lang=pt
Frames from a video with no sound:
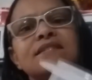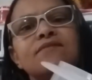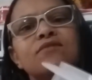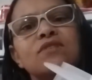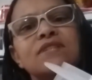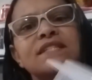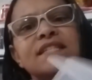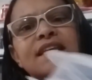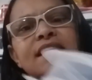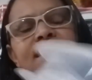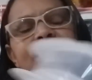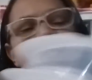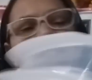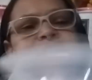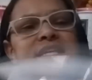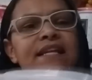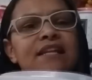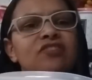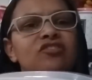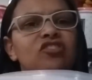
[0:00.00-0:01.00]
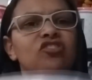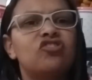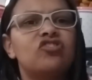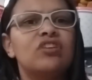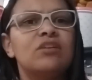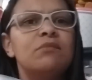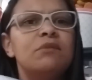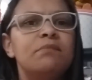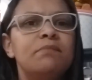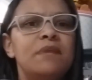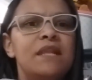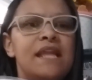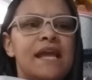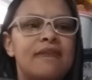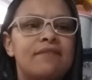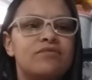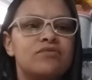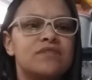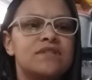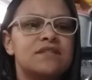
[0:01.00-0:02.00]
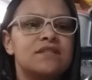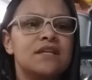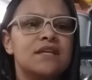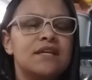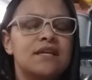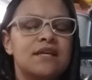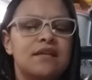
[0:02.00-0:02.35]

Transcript: você quiser, ela já chama empilhados.